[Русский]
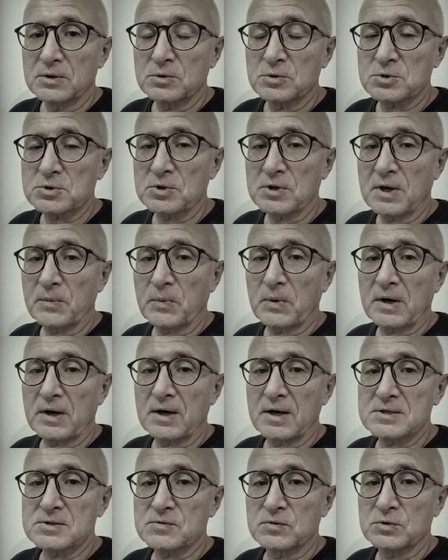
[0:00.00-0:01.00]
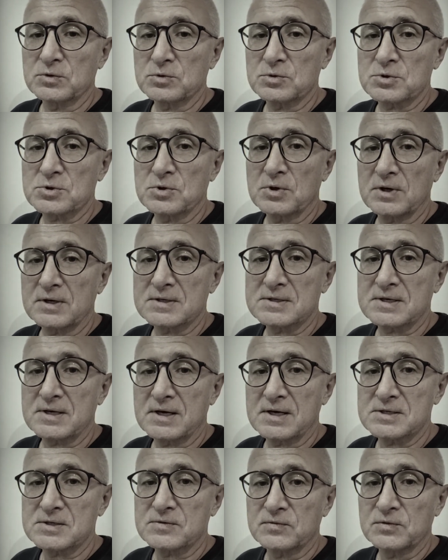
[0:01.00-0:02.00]
то, что я показываю, то, что я
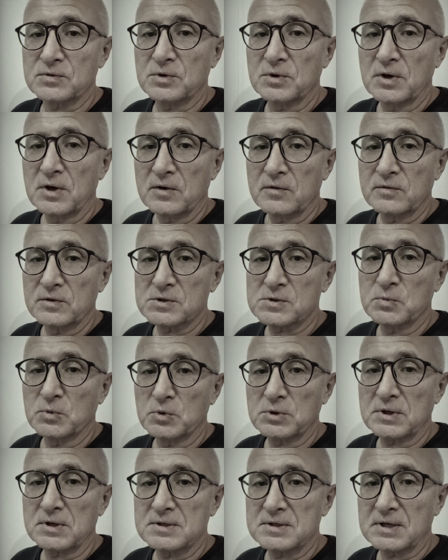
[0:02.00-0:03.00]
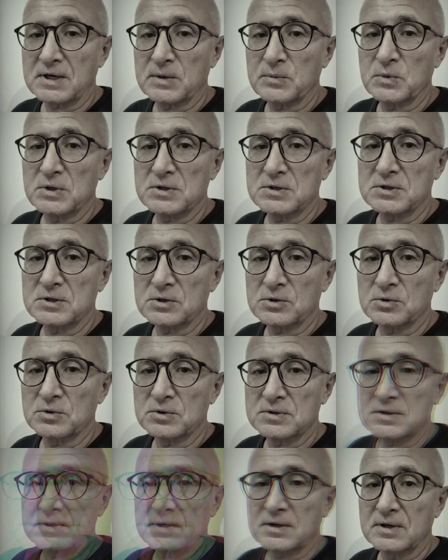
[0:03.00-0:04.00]
рассказываю, вы смотрите,
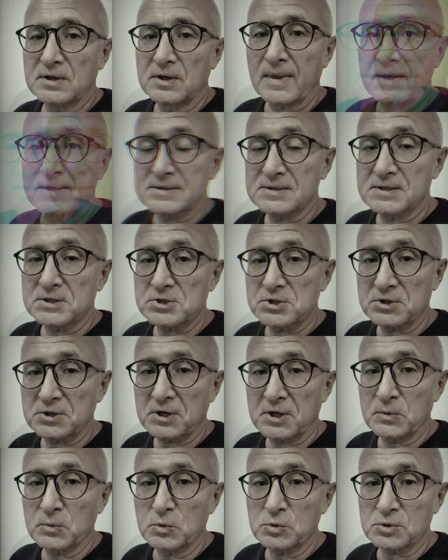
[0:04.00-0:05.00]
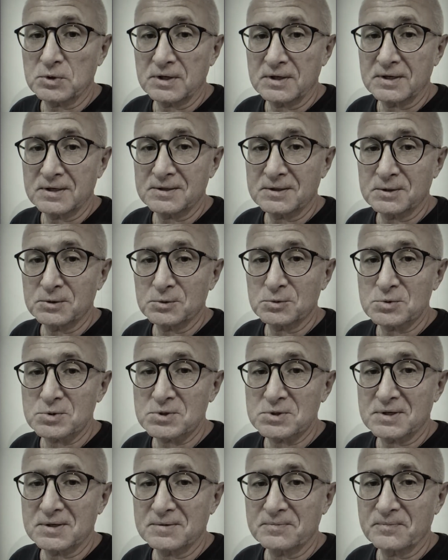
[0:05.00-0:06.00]
комментируете. Значит, кому-то это
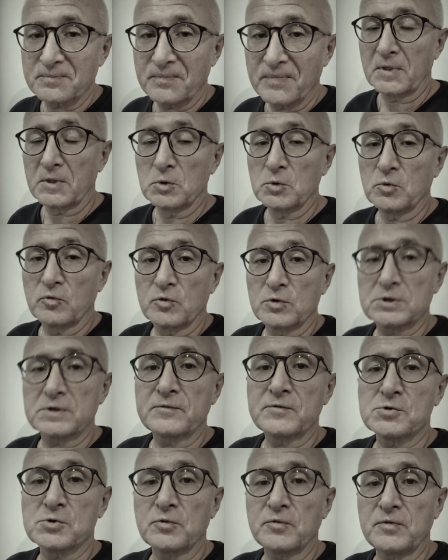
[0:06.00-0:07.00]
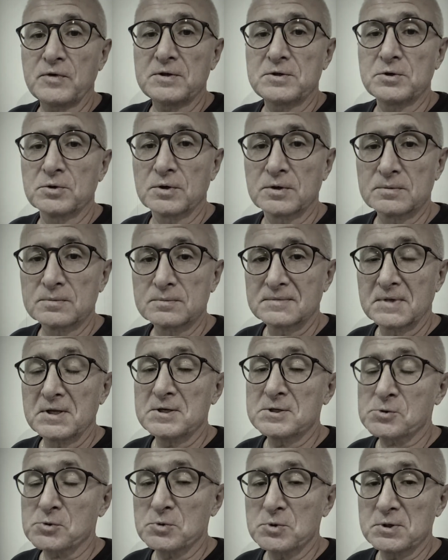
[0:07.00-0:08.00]
нужно. Ну вот и все видео.
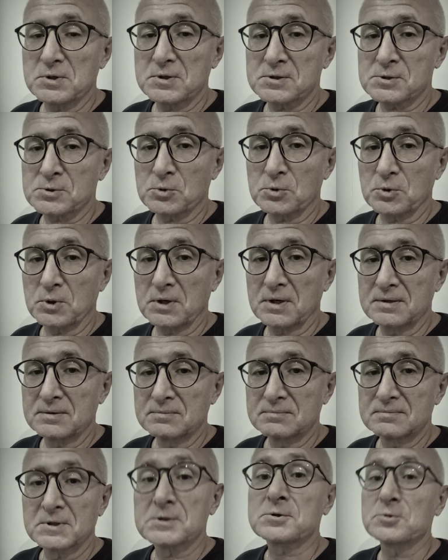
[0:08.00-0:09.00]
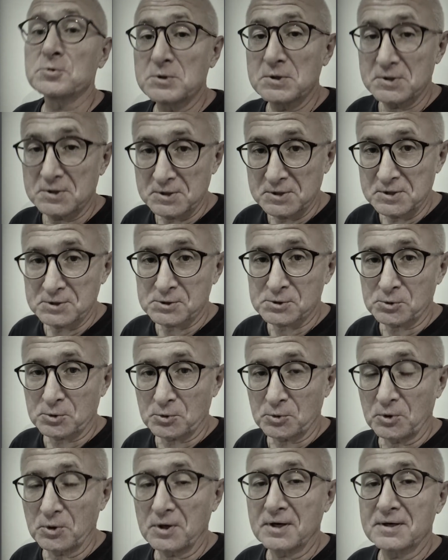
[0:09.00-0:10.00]
Не судите строго, судите не
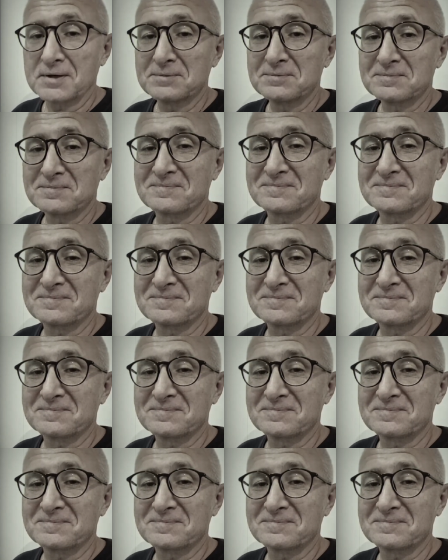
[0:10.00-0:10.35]
строго.